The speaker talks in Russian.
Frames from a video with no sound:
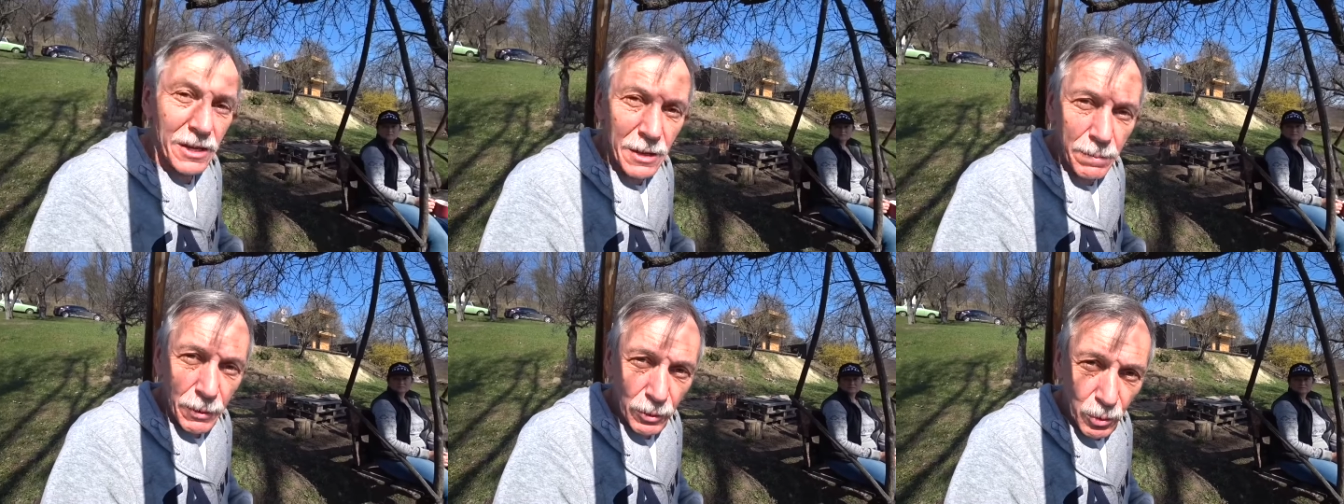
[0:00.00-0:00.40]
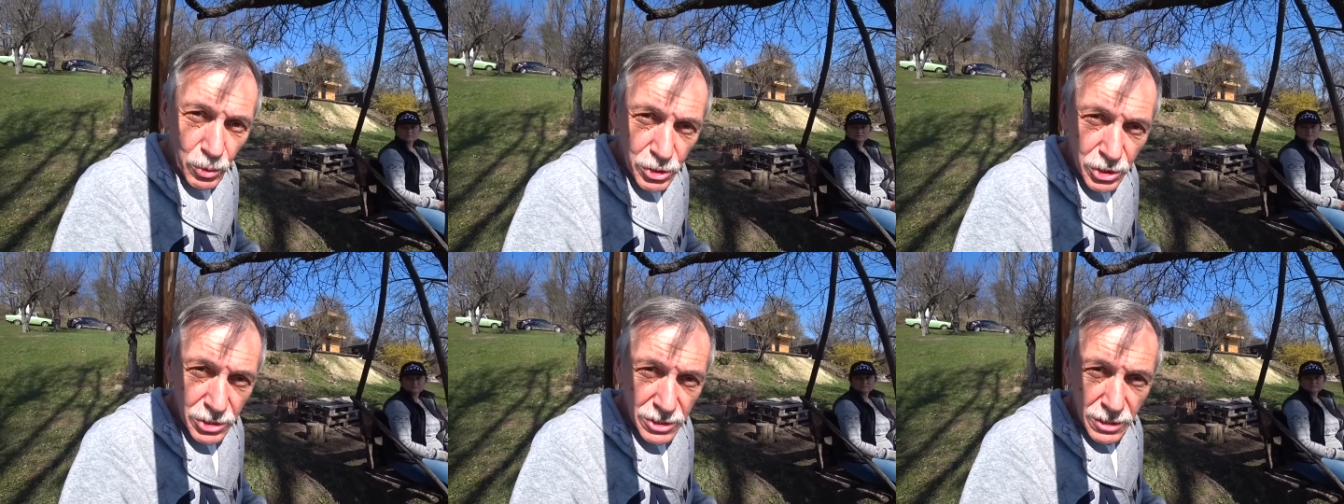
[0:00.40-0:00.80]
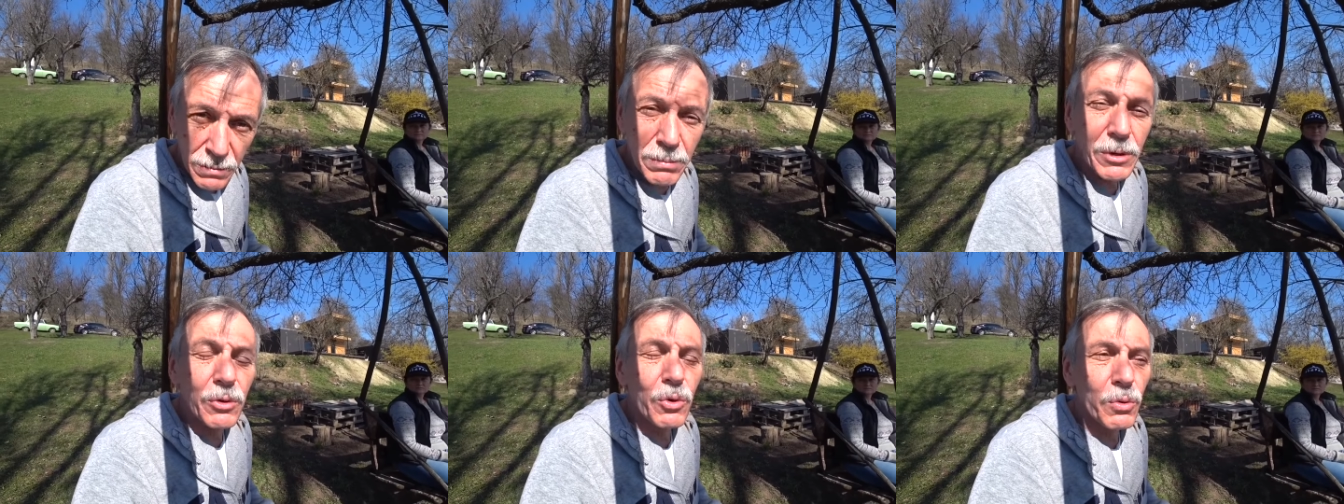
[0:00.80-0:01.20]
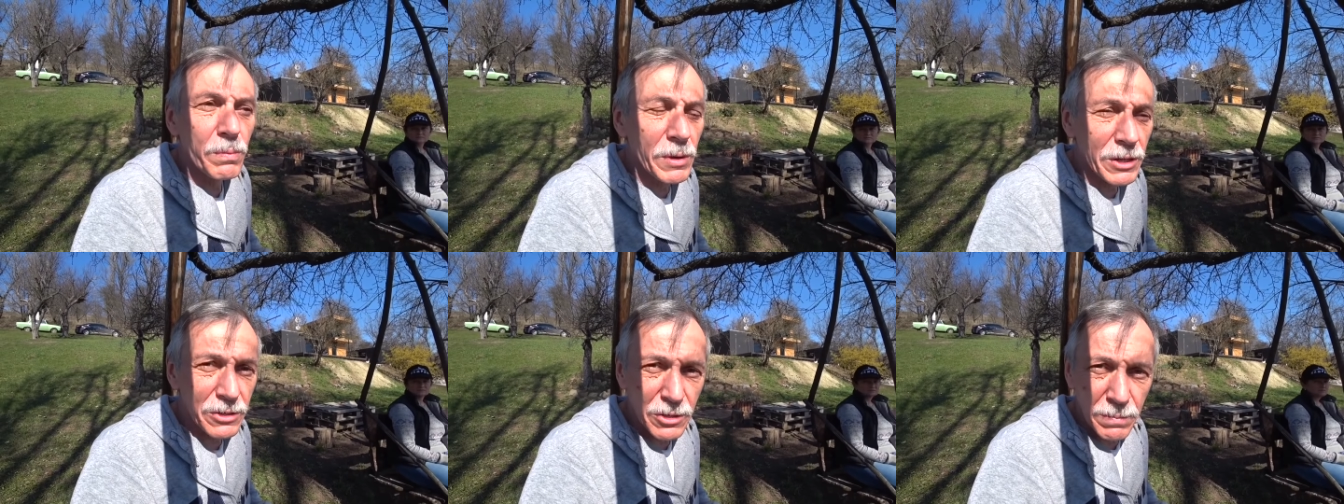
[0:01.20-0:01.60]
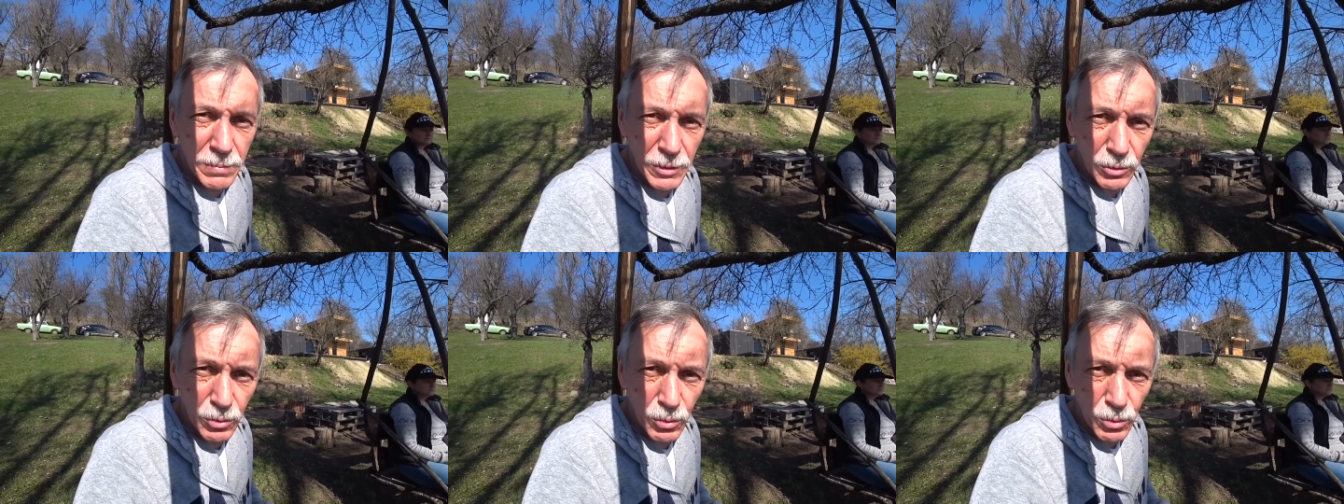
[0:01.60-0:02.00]
Не получится, беру
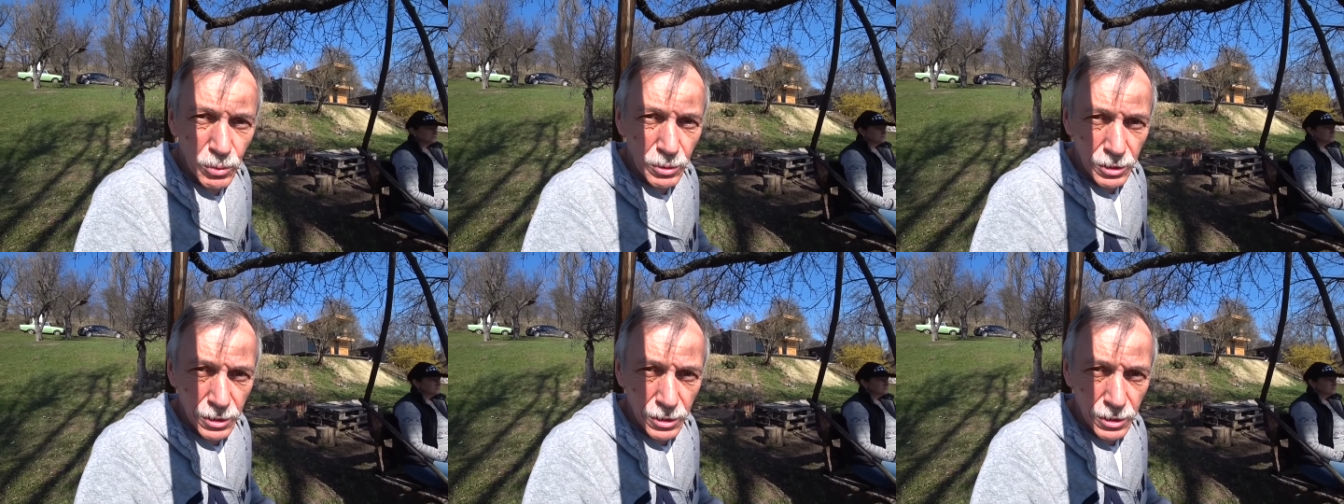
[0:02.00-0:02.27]
бензопилу